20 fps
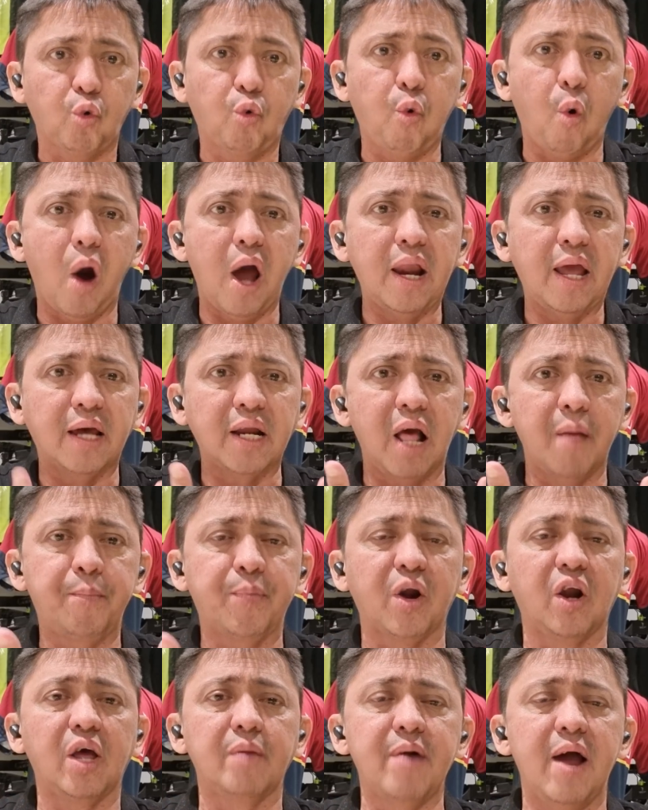cuál era el
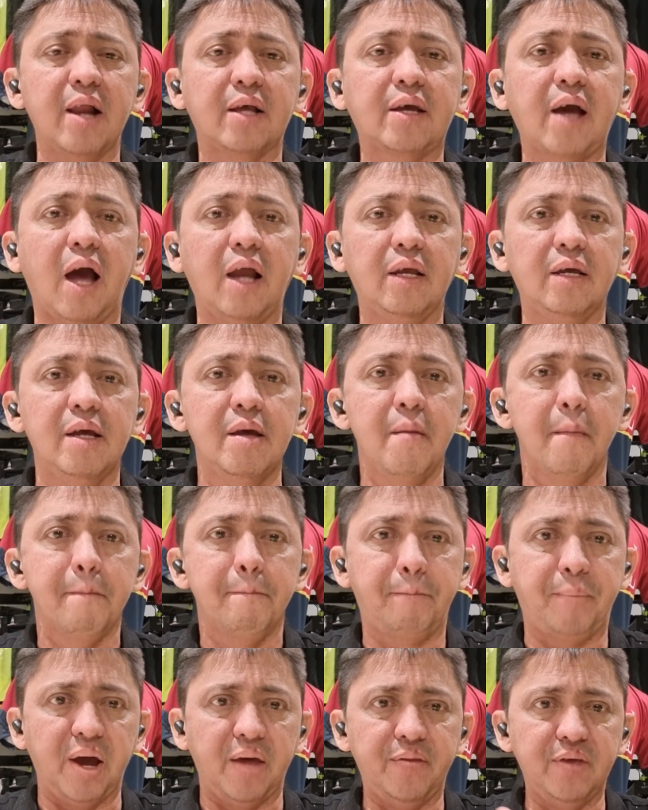problema del Cali,
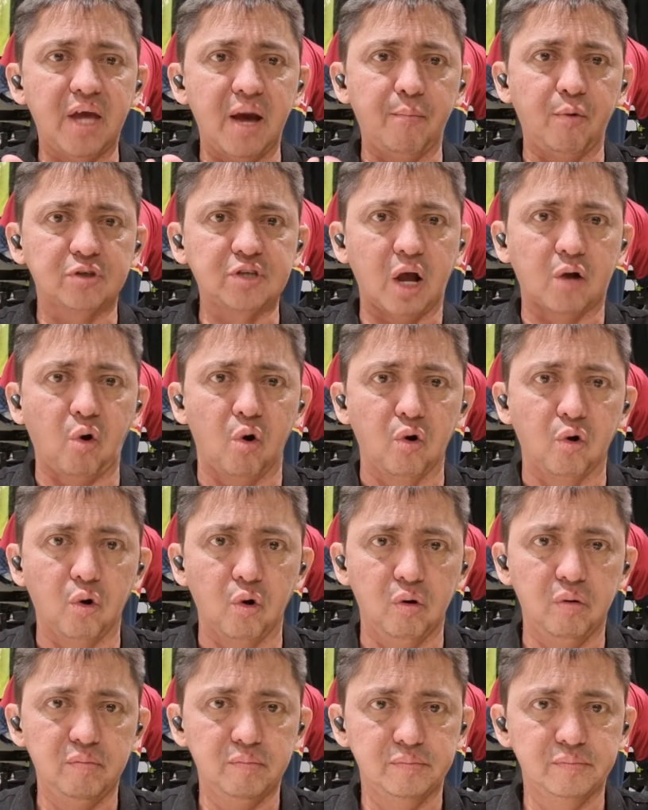pedíamos a
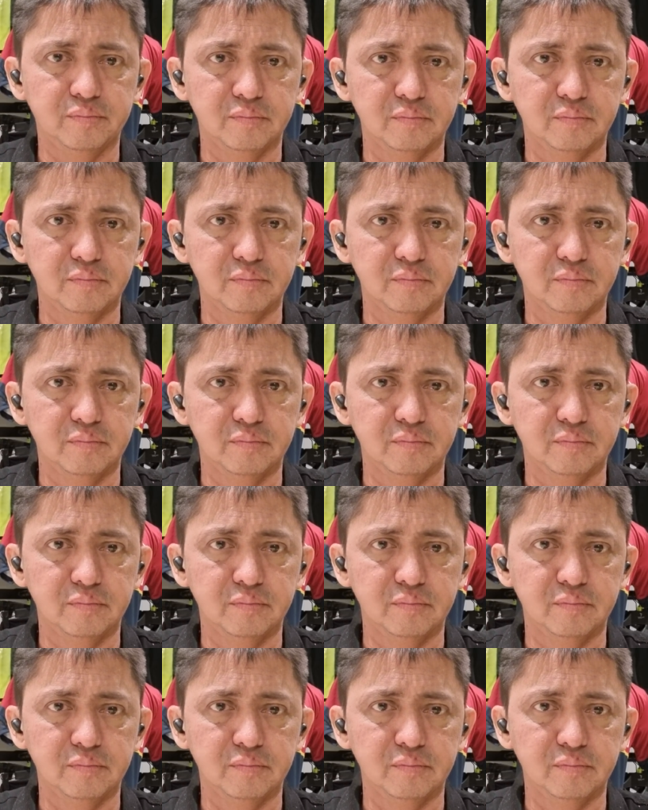Congo.